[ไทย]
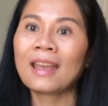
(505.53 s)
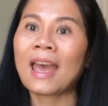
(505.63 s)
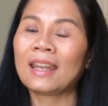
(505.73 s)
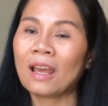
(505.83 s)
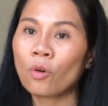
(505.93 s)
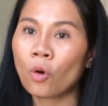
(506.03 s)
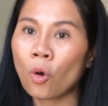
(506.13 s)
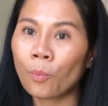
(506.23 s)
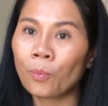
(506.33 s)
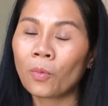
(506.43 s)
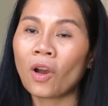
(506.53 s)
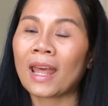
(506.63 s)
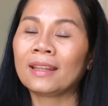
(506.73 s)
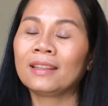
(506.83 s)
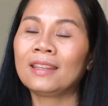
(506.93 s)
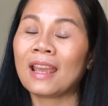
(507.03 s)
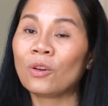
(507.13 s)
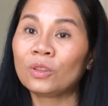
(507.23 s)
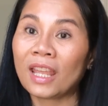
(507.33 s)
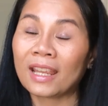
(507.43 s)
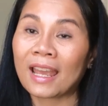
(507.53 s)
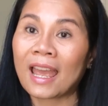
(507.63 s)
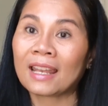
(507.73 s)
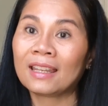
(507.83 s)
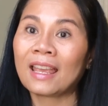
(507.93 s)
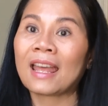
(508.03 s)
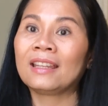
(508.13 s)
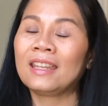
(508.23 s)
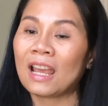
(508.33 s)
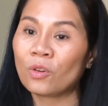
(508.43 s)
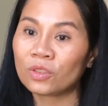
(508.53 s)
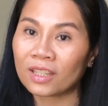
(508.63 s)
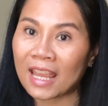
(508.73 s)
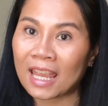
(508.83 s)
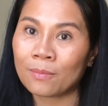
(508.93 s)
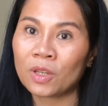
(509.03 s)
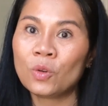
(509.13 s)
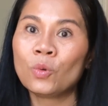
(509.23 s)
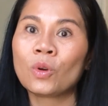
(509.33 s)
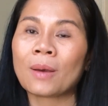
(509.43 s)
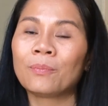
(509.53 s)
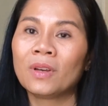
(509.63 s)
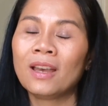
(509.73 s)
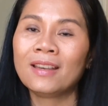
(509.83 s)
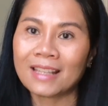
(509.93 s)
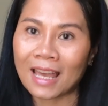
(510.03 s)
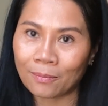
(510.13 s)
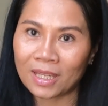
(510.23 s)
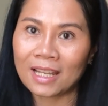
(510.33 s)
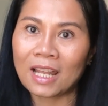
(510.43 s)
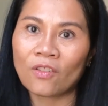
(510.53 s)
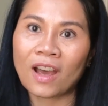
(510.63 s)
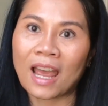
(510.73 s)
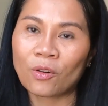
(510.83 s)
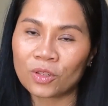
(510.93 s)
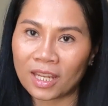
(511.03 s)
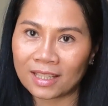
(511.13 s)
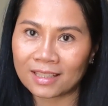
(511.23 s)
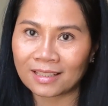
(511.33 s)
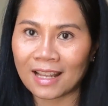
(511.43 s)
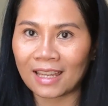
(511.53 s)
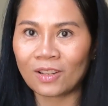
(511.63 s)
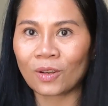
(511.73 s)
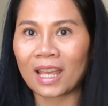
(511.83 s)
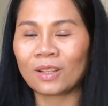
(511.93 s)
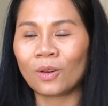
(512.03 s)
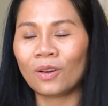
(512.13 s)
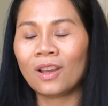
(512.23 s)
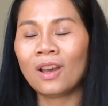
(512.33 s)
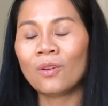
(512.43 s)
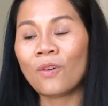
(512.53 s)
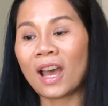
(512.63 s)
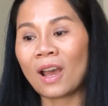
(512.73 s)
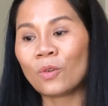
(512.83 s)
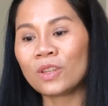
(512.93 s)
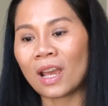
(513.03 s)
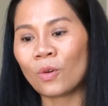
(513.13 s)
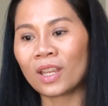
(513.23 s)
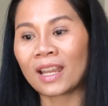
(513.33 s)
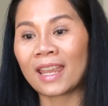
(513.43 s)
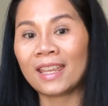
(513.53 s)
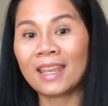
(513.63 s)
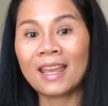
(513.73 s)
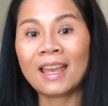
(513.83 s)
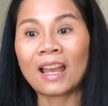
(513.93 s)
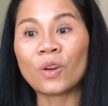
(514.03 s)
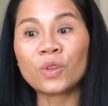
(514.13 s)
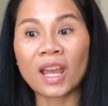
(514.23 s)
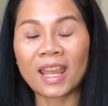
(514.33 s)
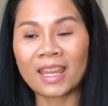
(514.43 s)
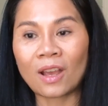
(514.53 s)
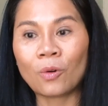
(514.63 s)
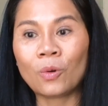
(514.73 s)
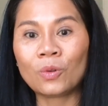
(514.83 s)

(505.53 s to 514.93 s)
การเฮาคบการที่เฮาแต่งงาน การที่เฮาจะใหญ่มาอยู่กับสามีแล้วว่าเฮาจะเฮ็ดจังไดเนาะค่ะเนาะว่าเฮาจะเอายังไง เขาจะให้เฮา